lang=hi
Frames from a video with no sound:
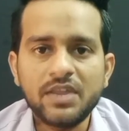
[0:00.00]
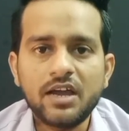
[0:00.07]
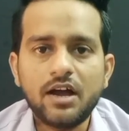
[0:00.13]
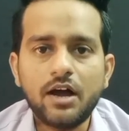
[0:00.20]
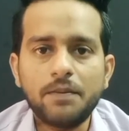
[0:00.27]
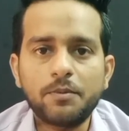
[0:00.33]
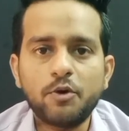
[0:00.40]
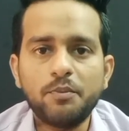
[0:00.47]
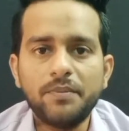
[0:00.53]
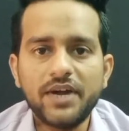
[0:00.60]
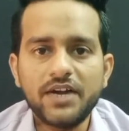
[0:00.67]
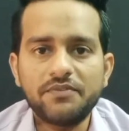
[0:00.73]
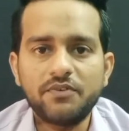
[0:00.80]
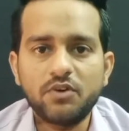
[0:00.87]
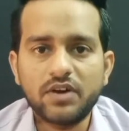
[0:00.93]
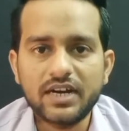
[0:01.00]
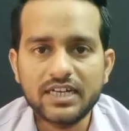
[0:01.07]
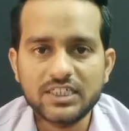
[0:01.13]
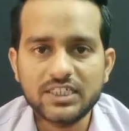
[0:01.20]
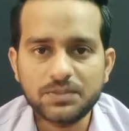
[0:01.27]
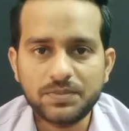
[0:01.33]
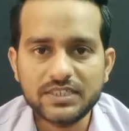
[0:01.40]
आपको मेड फॉर
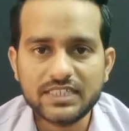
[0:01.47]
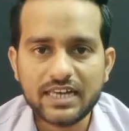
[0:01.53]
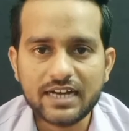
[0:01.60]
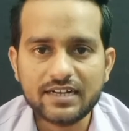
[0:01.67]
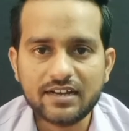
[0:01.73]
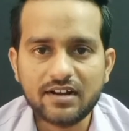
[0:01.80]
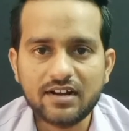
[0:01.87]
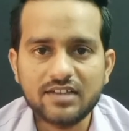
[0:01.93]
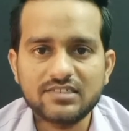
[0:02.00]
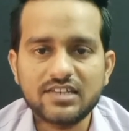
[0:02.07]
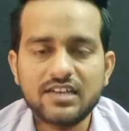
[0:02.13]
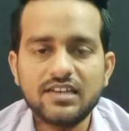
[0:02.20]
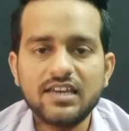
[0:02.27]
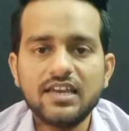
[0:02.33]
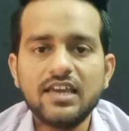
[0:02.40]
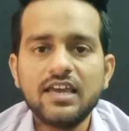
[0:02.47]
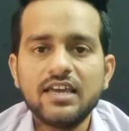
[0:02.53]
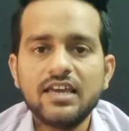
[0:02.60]
किड्स पे सिलेक्ट करना चाहिए